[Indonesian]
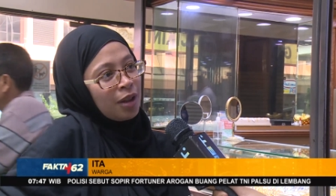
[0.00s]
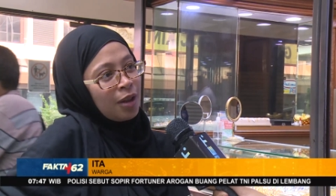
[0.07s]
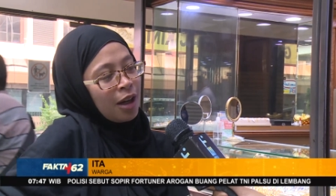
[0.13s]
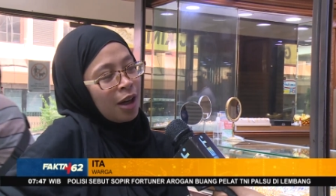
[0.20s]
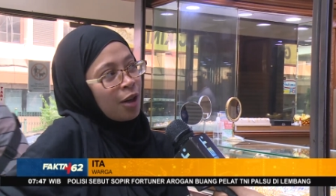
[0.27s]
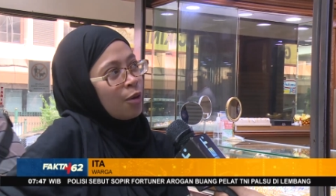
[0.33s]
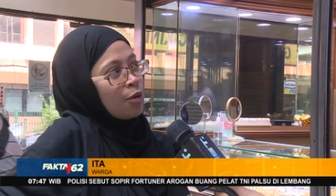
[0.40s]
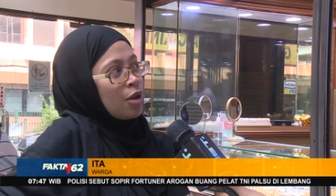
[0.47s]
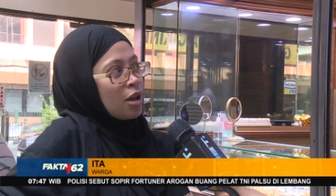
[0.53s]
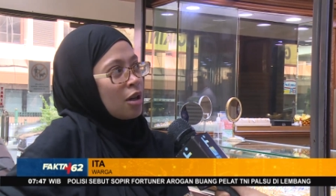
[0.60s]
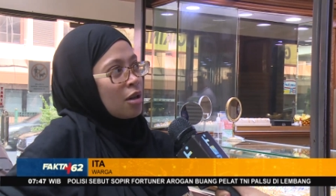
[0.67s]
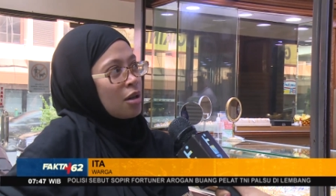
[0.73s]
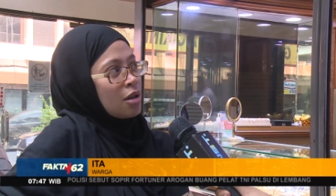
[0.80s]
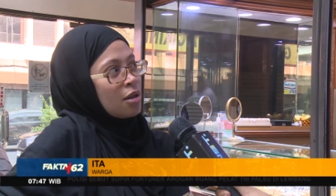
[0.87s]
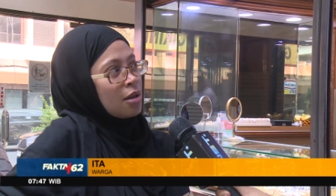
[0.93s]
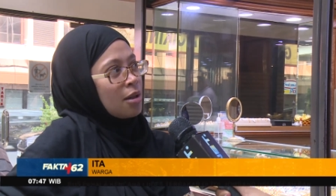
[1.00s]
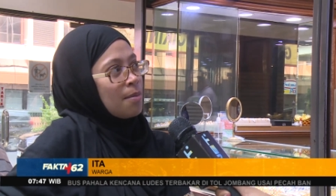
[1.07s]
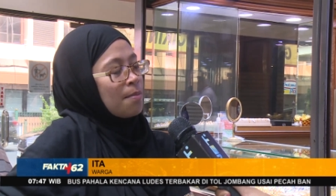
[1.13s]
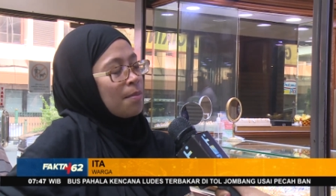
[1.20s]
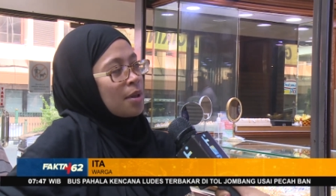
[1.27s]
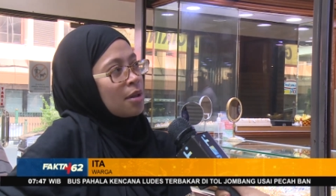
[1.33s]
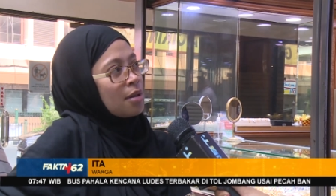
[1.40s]
karena udah
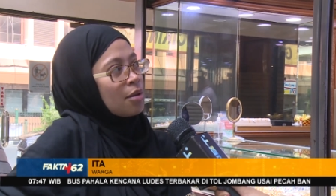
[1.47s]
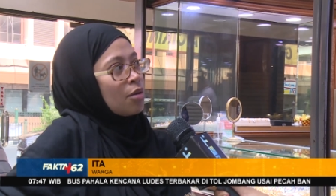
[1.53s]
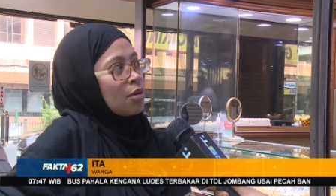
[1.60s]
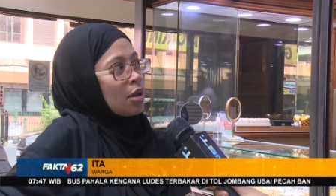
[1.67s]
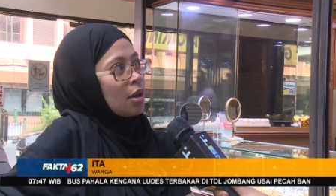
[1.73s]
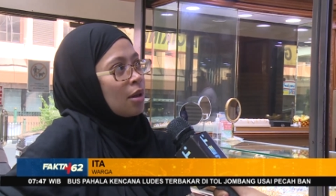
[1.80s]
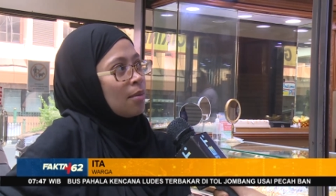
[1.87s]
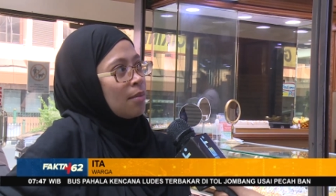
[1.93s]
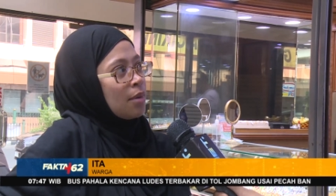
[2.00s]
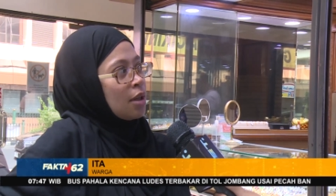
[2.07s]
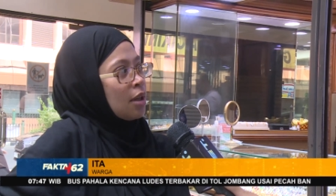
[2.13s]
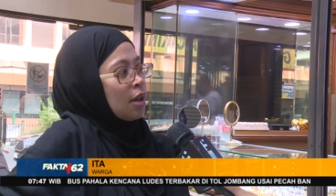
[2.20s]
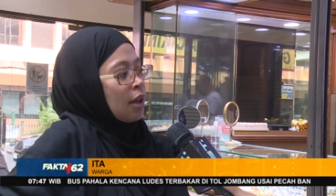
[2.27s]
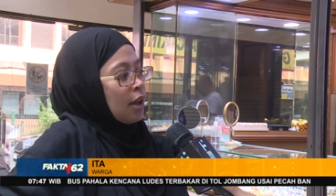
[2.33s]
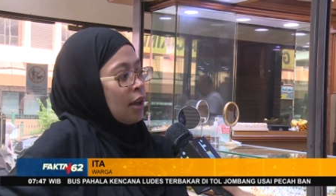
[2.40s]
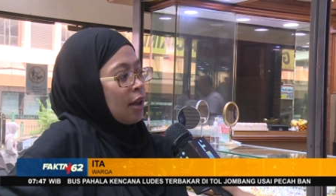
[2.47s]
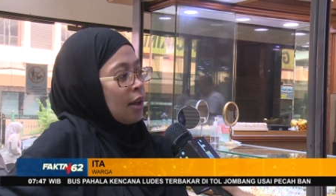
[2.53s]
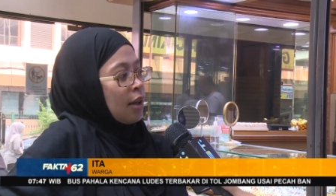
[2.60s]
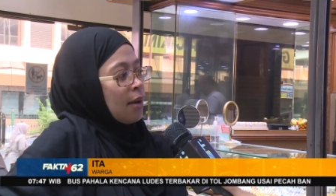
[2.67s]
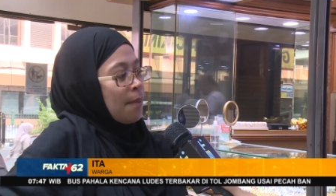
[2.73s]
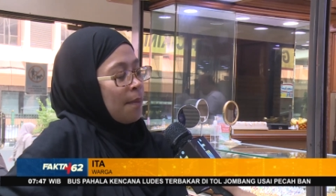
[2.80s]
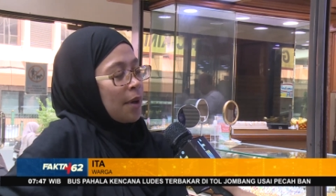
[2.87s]
simpan kurang lebih
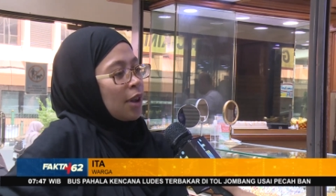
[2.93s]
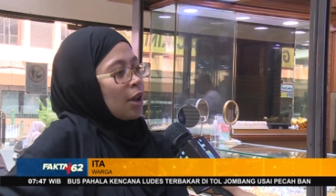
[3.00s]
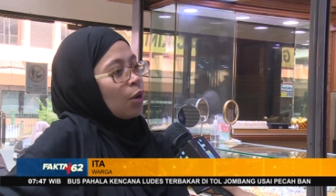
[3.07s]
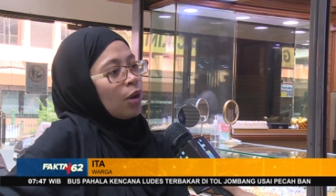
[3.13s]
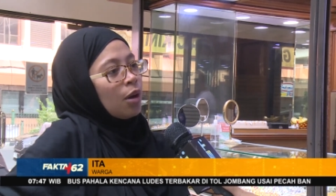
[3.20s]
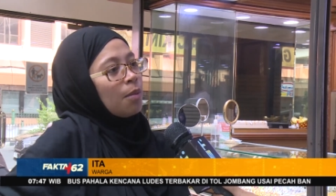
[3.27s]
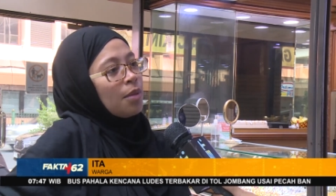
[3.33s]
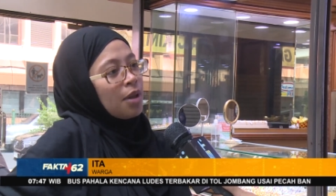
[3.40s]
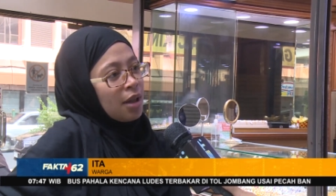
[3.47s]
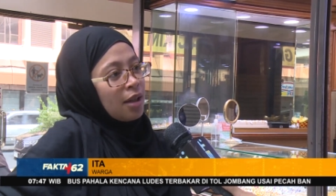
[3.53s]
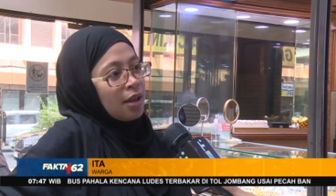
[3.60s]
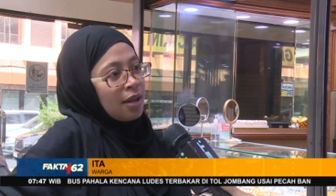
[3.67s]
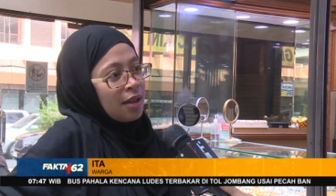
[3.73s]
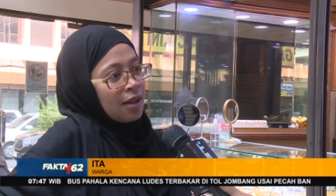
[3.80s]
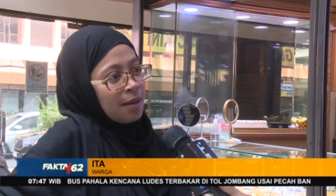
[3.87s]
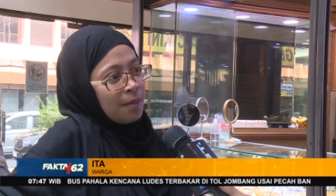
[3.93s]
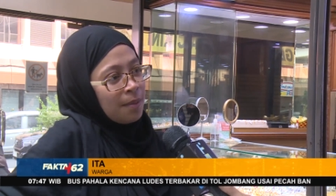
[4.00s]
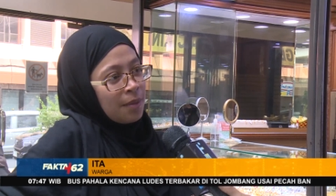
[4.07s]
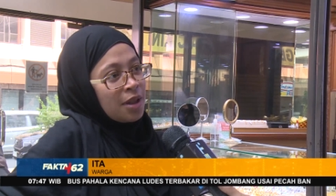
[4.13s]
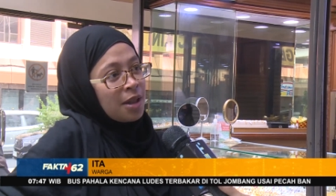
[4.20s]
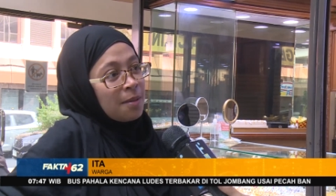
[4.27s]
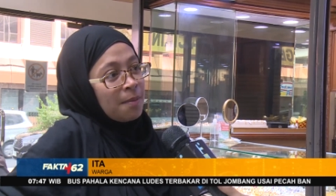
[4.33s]
4 tahun lebih
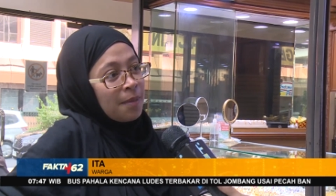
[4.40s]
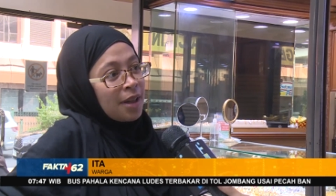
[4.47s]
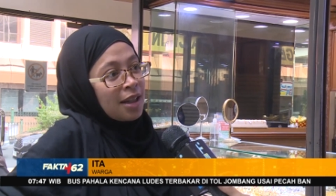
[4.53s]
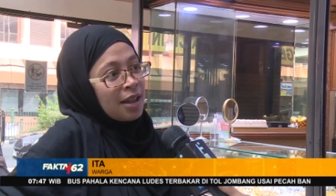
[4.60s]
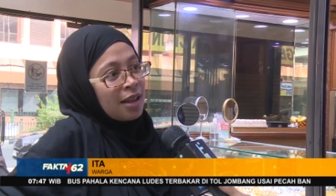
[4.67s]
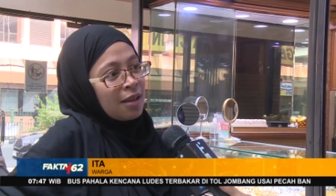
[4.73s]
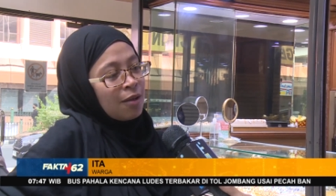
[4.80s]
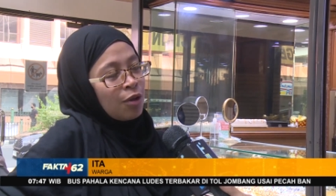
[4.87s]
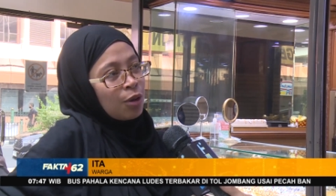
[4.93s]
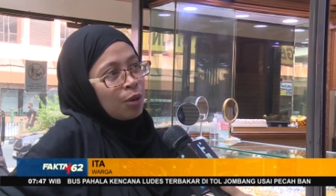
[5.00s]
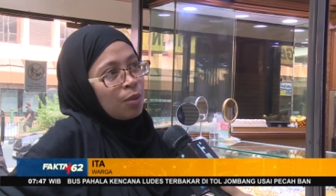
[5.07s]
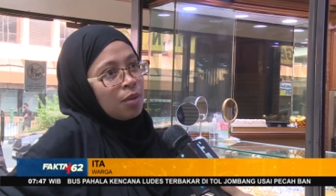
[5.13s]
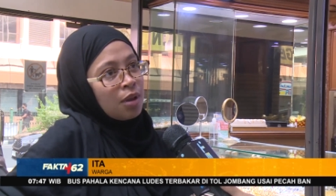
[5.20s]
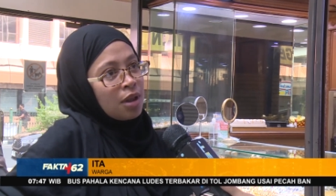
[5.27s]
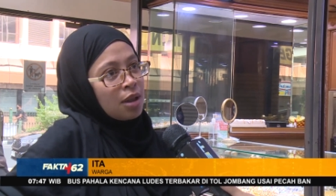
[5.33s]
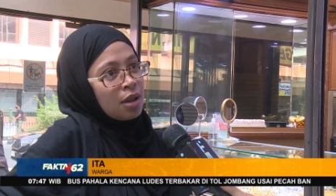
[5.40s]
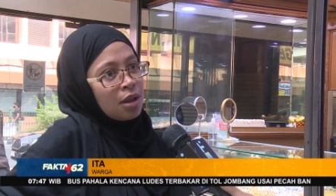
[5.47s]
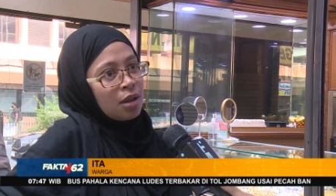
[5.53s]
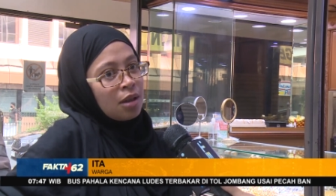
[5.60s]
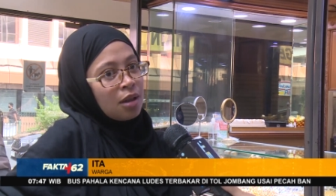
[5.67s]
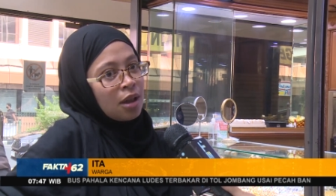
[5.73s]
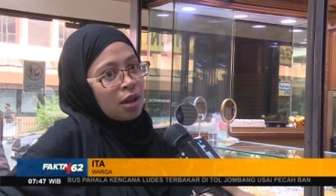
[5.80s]
menyimpannya waktu beli
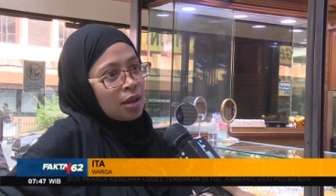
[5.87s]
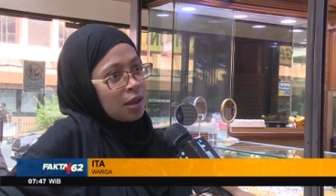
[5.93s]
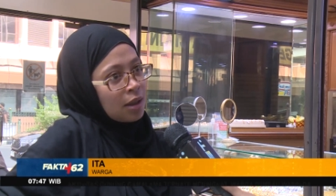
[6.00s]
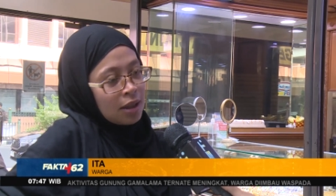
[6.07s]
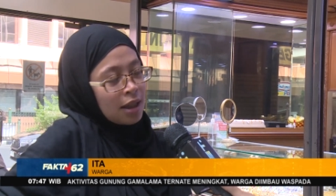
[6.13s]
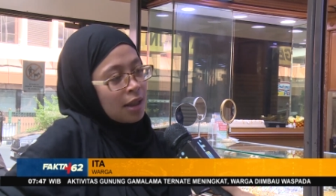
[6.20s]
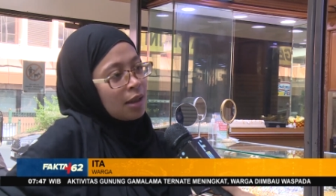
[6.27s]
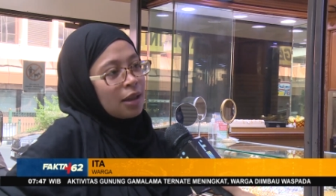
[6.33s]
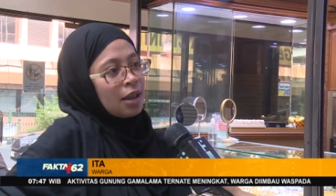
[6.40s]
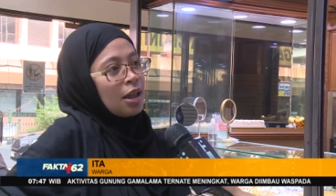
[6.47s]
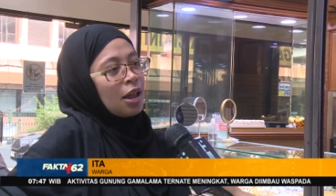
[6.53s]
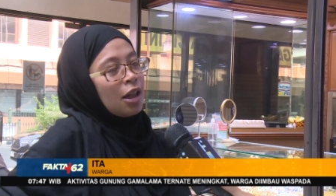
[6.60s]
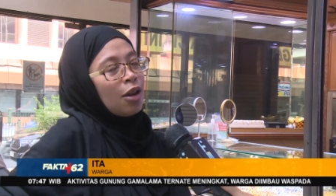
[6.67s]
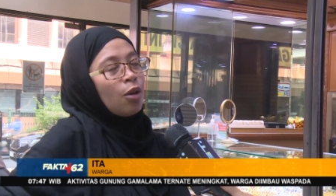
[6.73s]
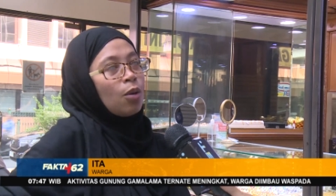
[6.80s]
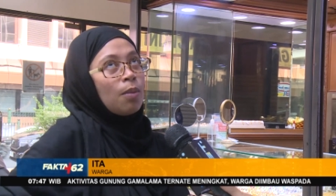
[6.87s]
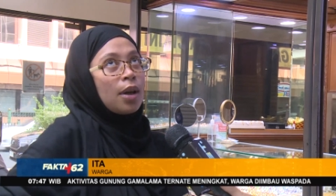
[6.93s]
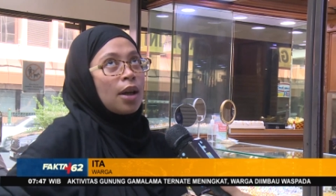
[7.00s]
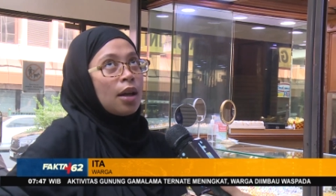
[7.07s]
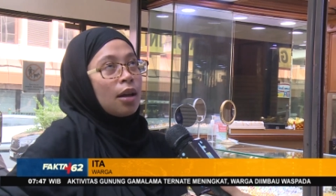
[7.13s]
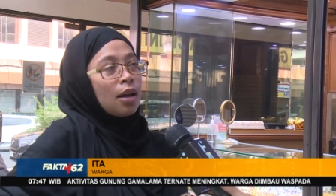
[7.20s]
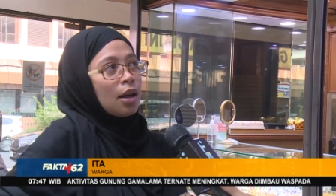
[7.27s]
sih nggak nggak setinggi ini
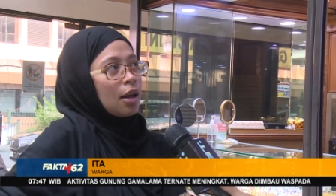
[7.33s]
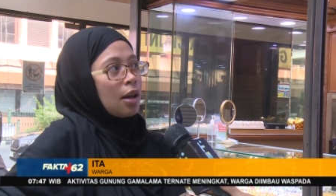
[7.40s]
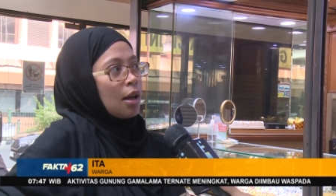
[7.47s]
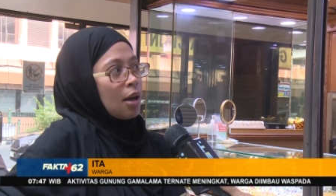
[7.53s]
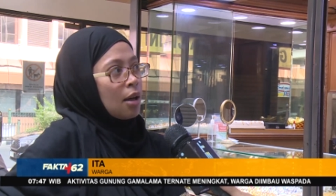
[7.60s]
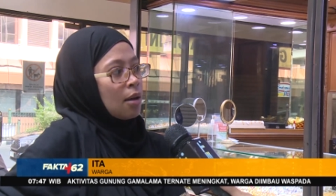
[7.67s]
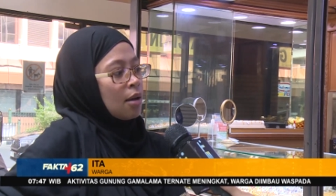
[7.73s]
lumayan dari